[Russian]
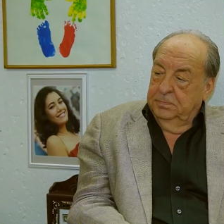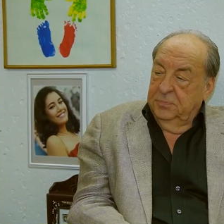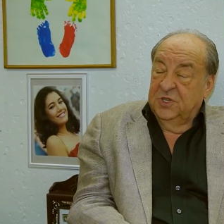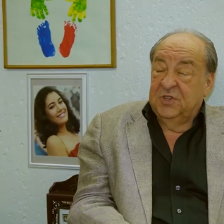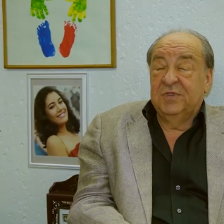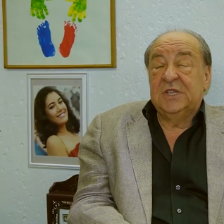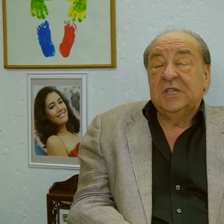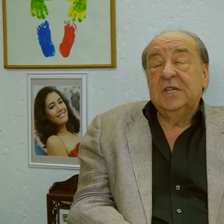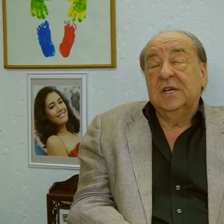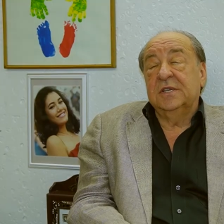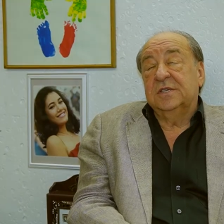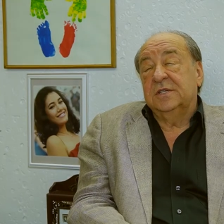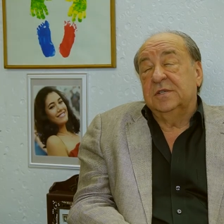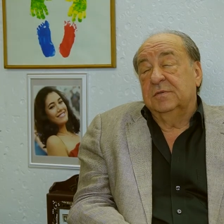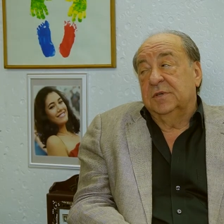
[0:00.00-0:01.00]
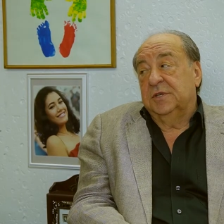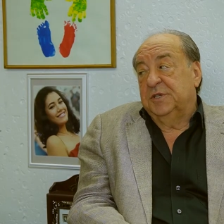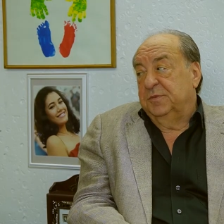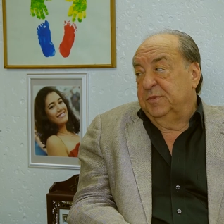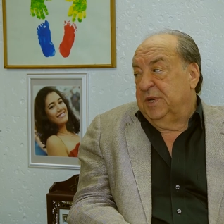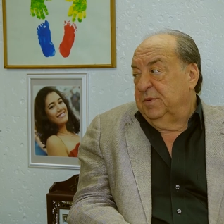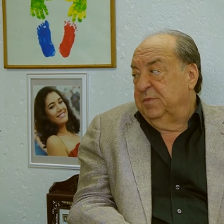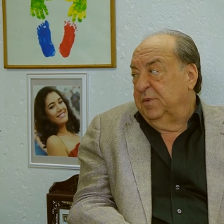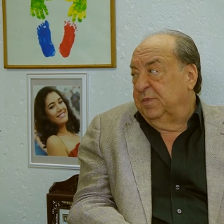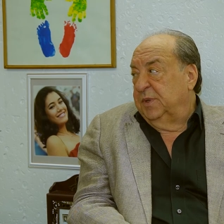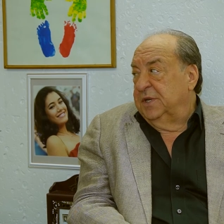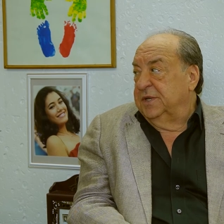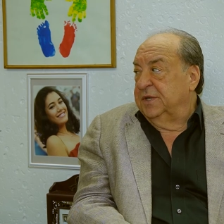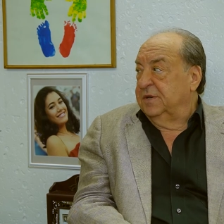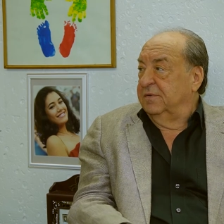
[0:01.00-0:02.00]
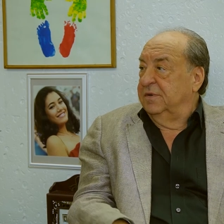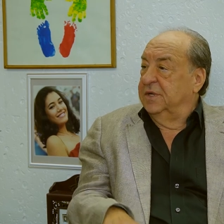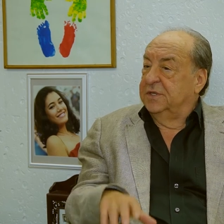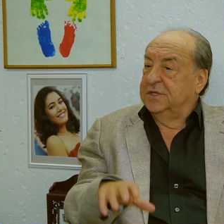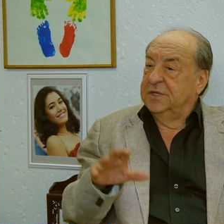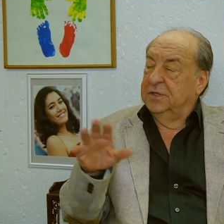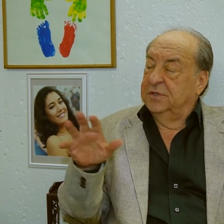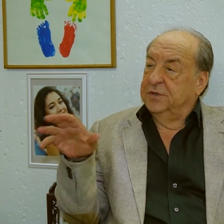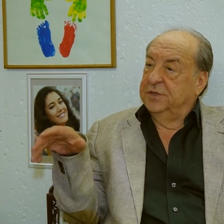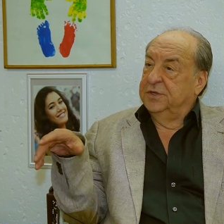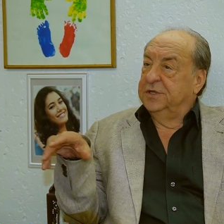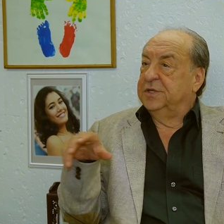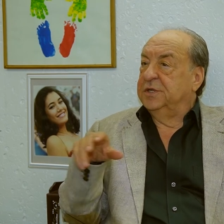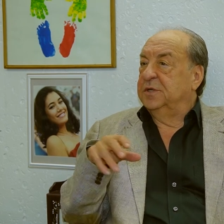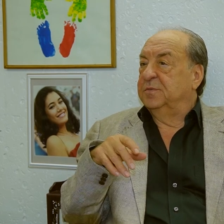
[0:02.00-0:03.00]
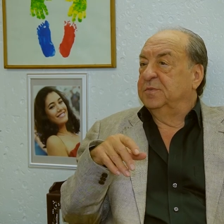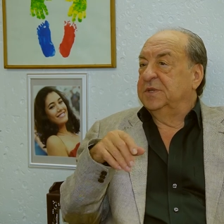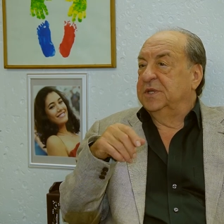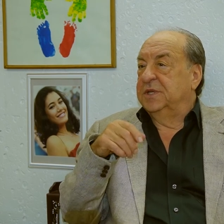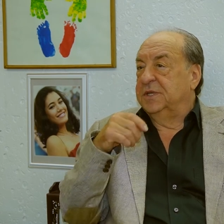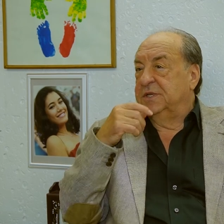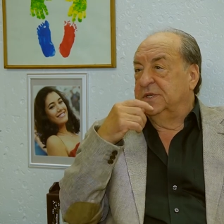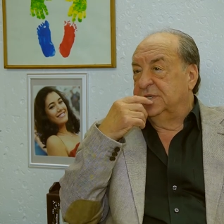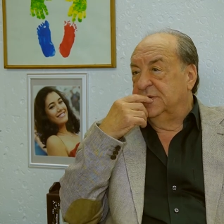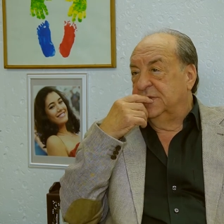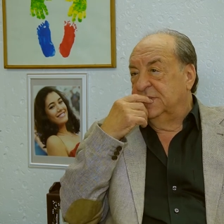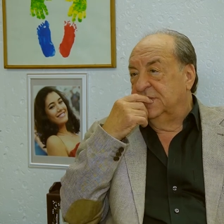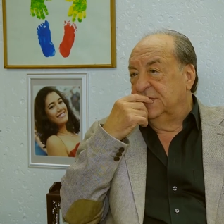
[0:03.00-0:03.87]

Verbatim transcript: 19 октября мы планировали целую неделю подарить